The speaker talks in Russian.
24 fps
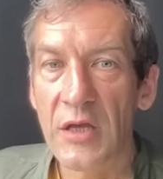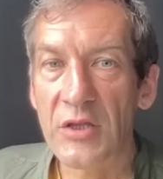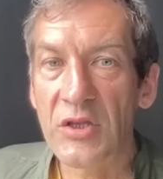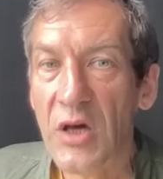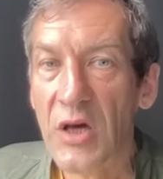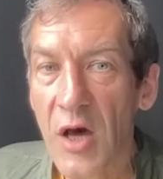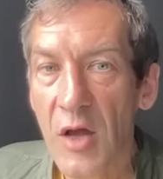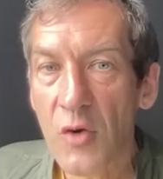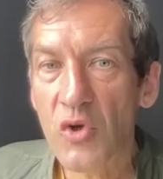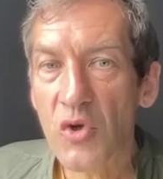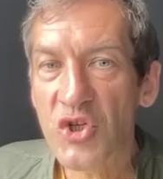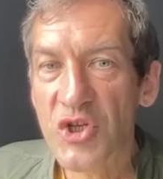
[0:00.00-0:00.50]
Это
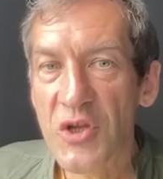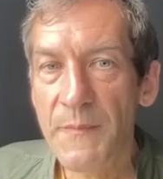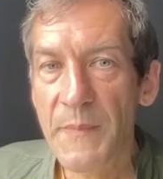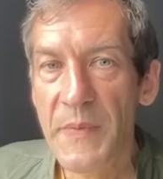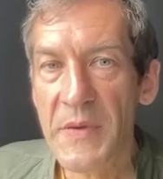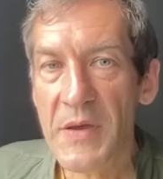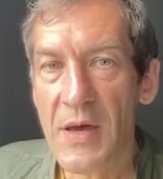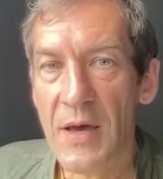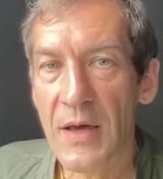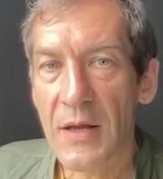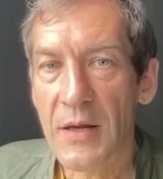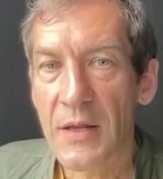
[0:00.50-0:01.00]
хороший
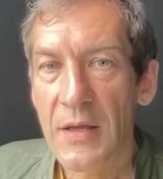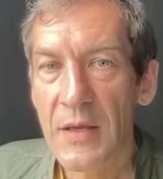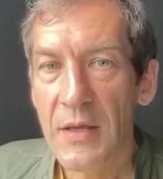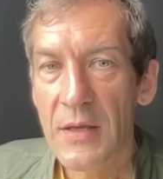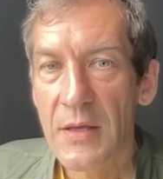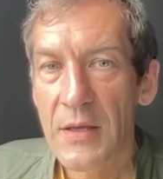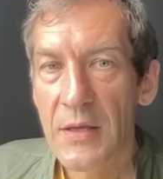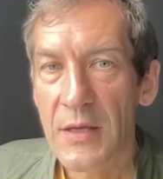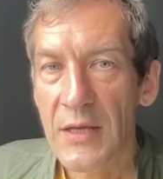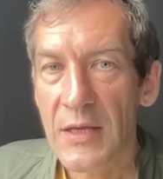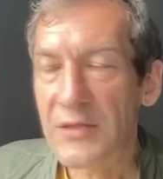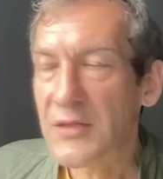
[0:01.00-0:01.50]
пиар.
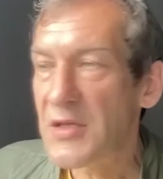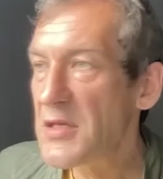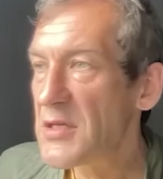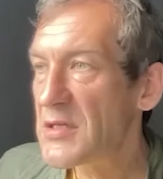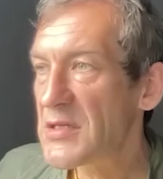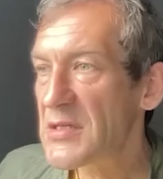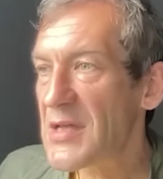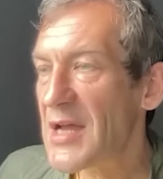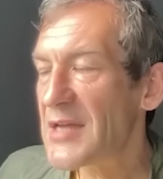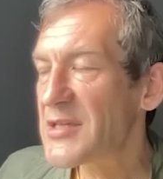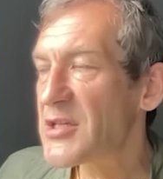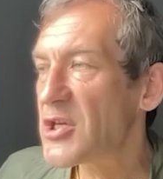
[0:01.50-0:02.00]
Это не
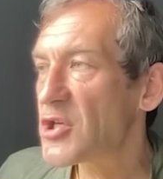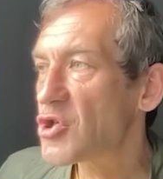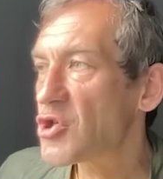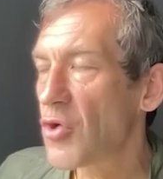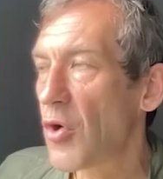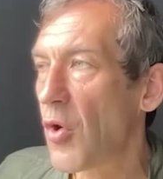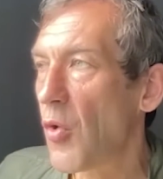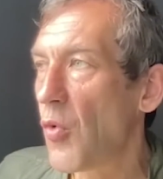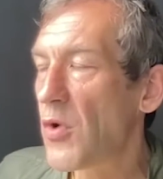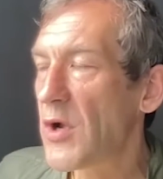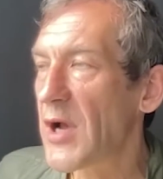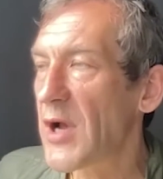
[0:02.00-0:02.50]
значит,
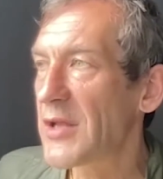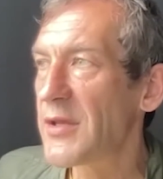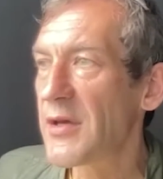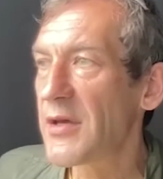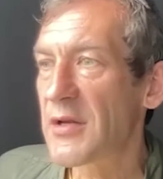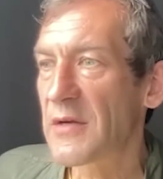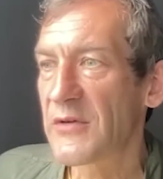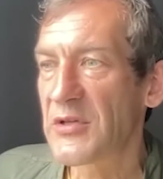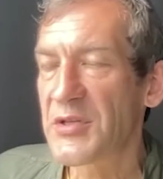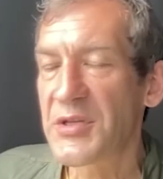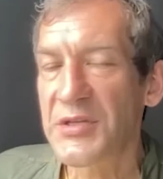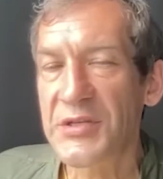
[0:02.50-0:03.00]
что у
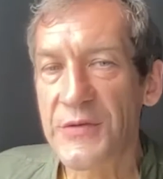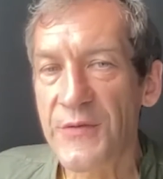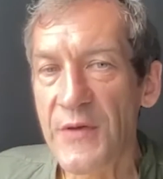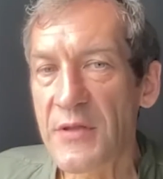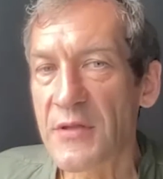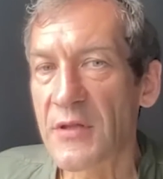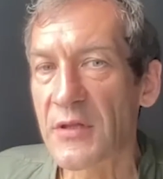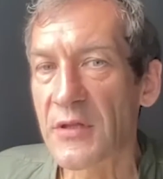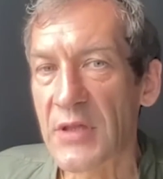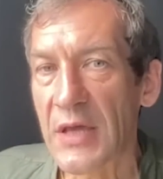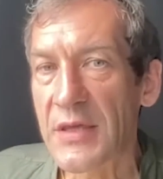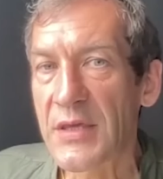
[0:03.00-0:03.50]
Кадырова
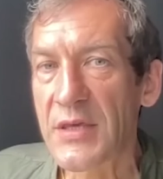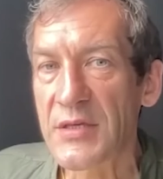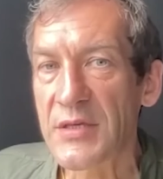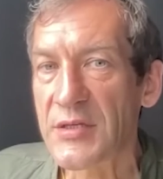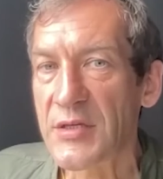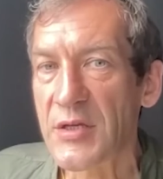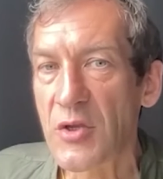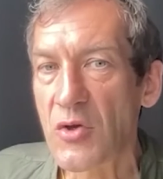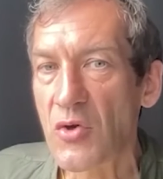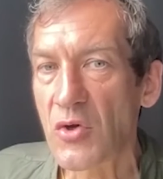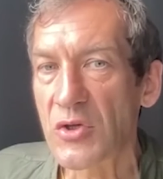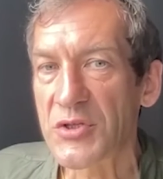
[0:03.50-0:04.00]
действительно такие
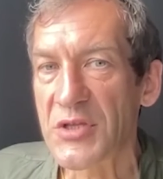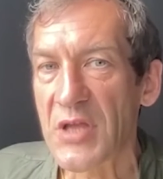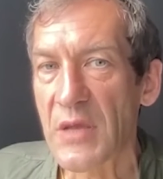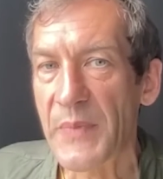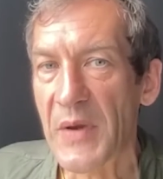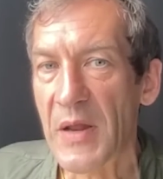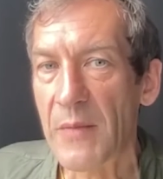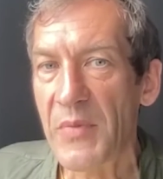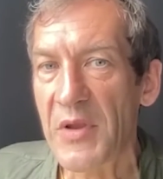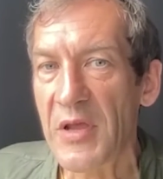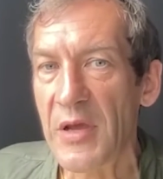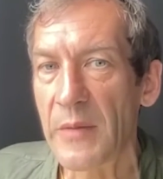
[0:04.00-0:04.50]
серьезные
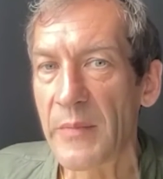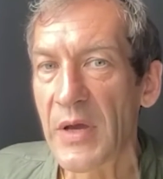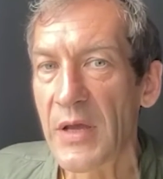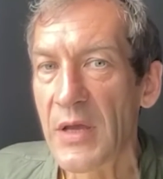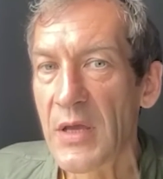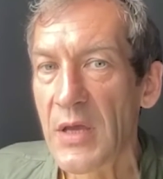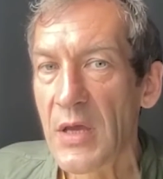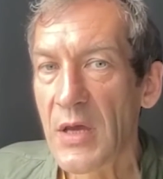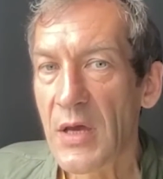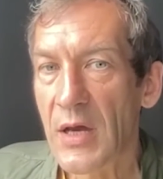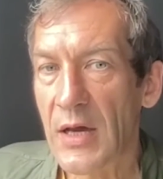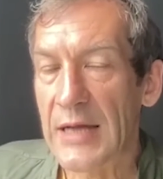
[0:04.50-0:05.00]
проблемы.
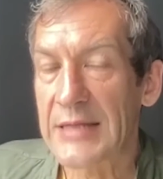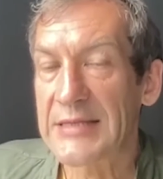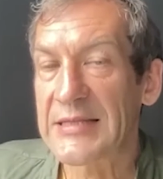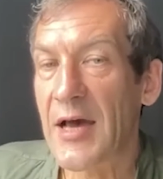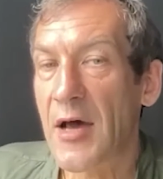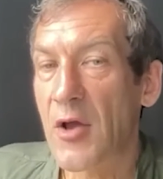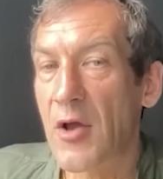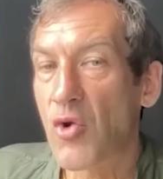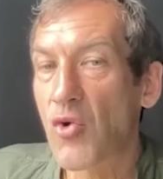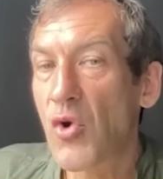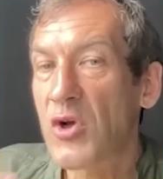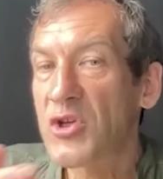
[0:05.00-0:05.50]

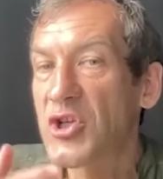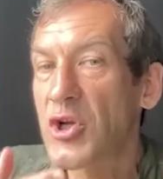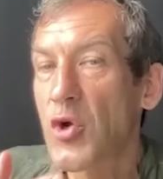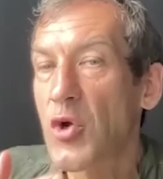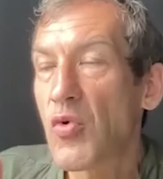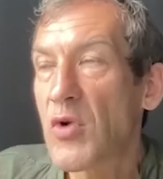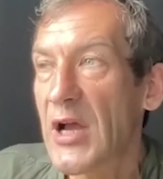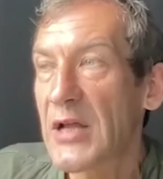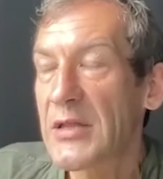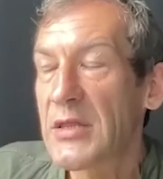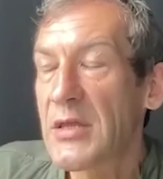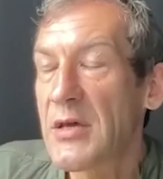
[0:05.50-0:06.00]
Хотя рожа
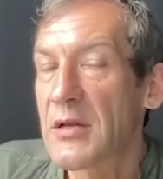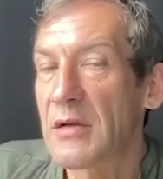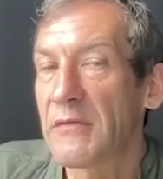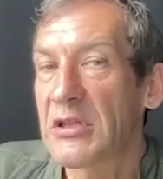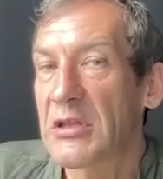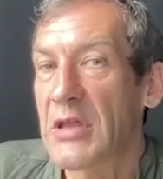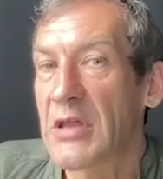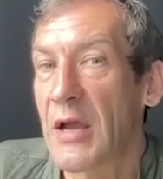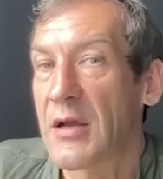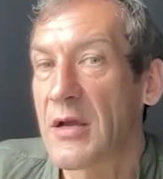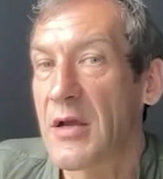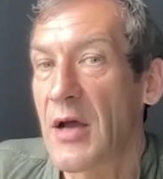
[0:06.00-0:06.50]
у Кадырова
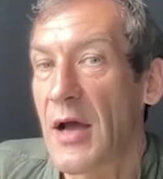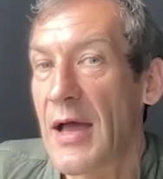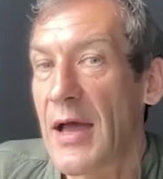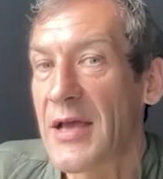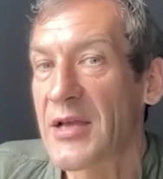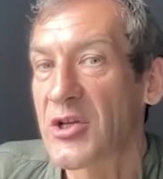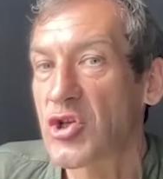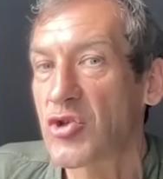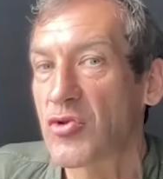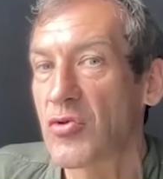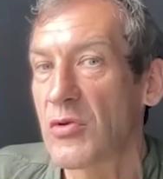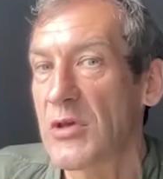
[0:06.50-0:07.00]

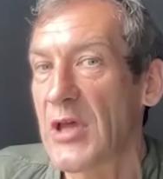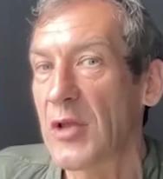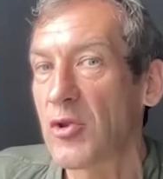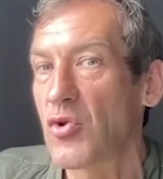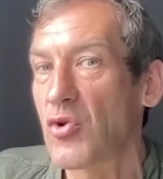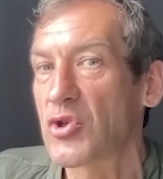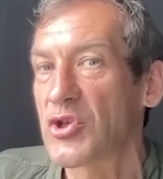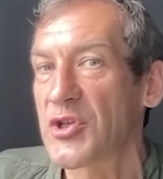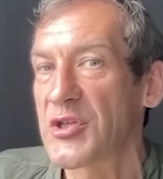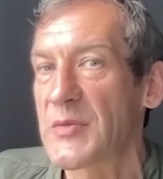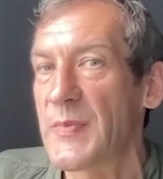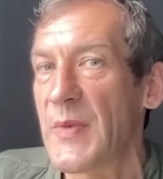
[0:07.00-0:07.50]
такая, что я
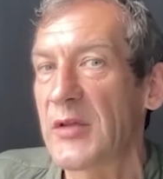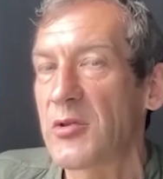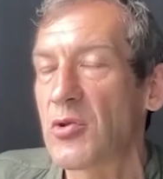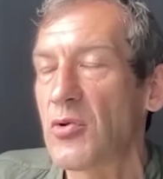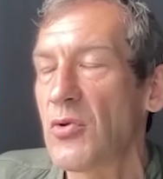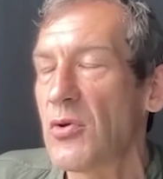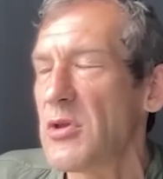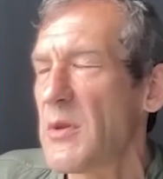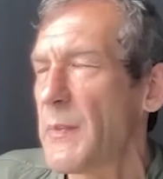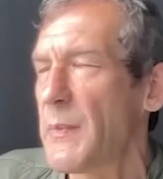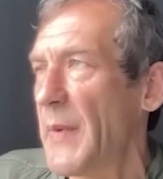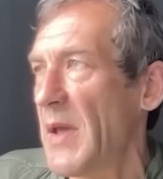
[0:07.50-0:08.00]
тоже
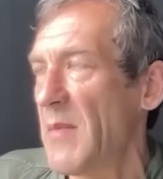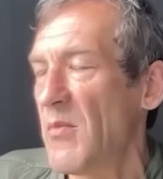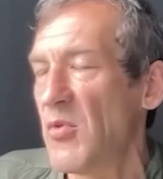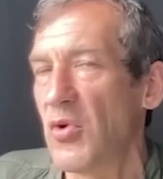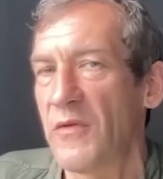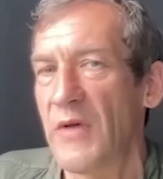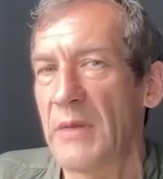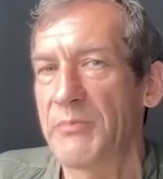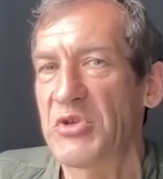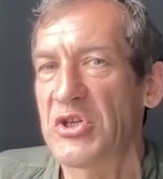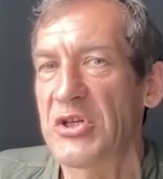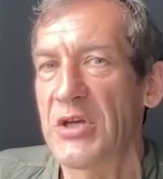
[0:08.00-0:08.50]
смотрю и не пойму,
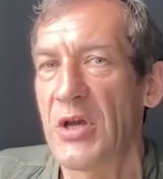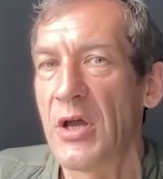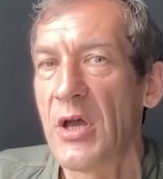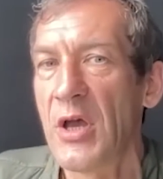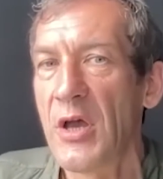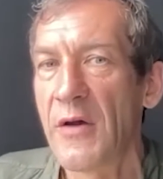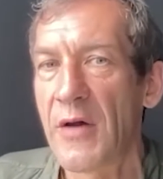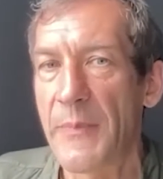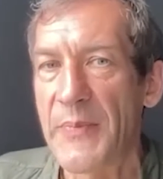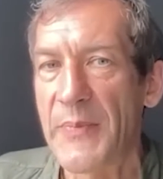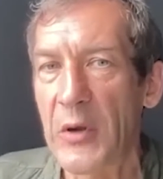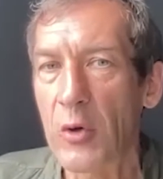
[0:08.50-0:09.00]
он
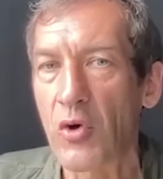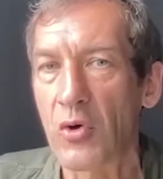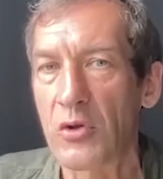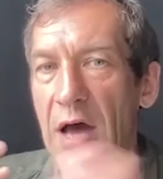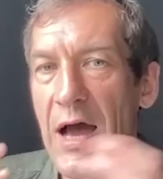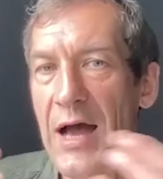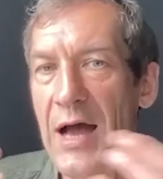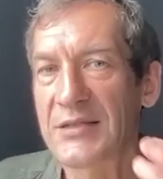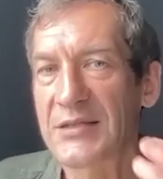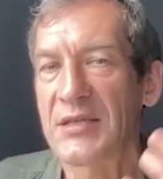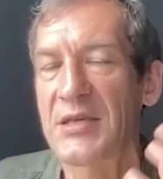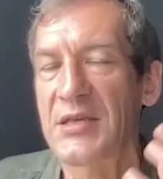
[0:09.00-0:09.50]
вообще... Во-первых,
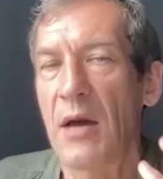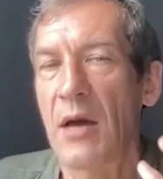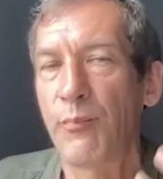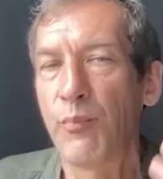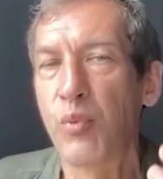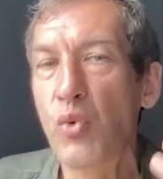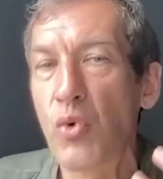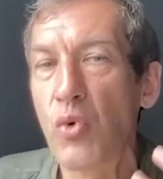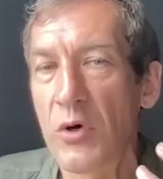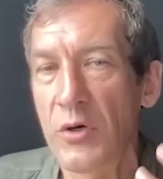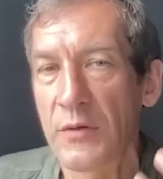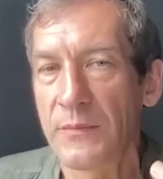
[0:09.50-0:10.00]
он адский
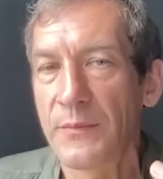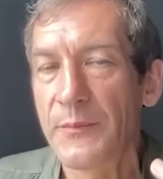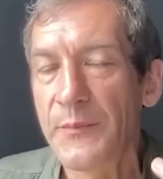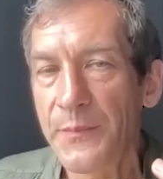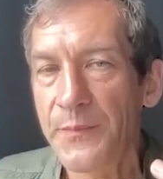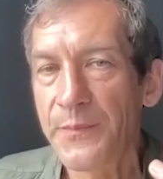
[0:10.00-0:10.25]
опух.